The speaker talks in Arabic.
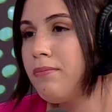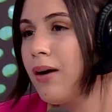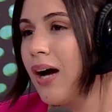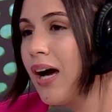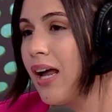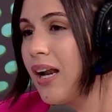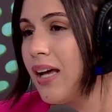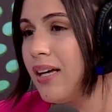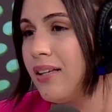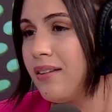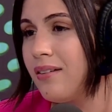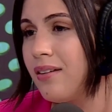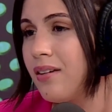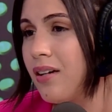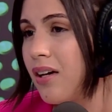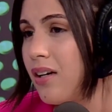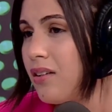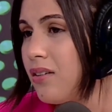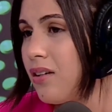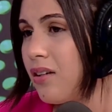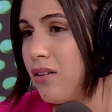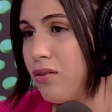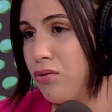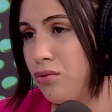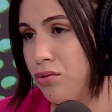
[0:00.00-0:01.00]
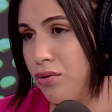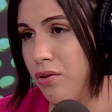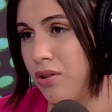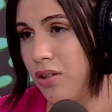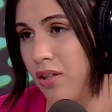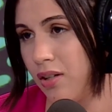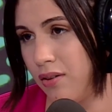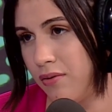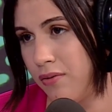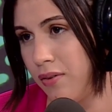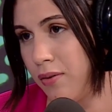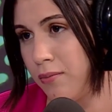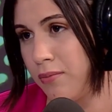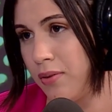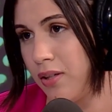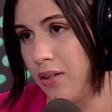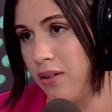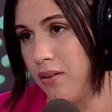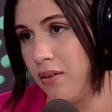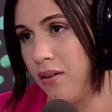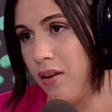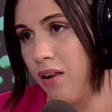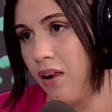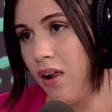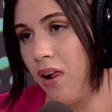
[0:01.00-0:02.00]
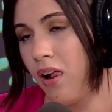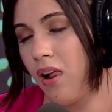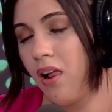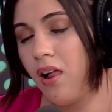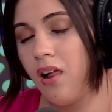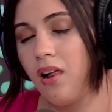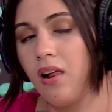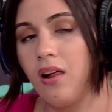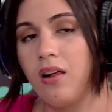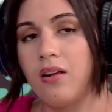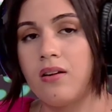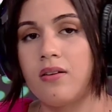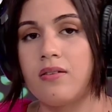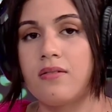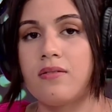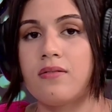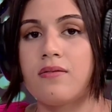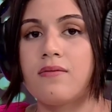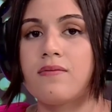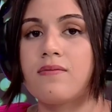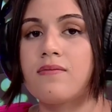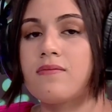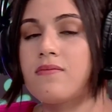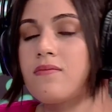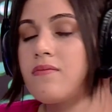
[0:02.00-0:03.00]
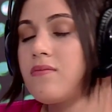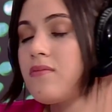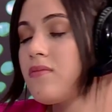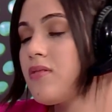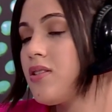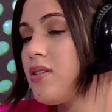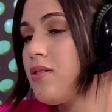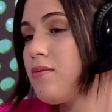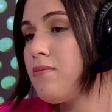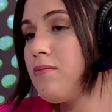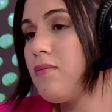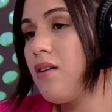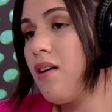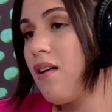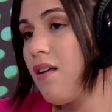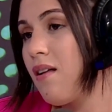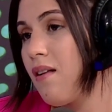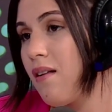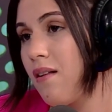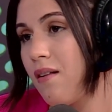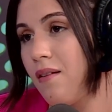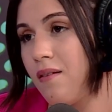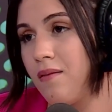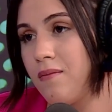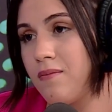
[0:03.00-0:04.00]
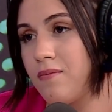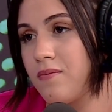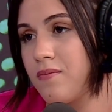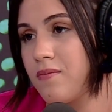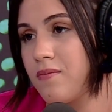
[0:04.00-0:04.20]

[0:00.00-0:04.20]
بقرايتي نقدر نتورني فهمتي اكزاكتومون يعني يعني توجور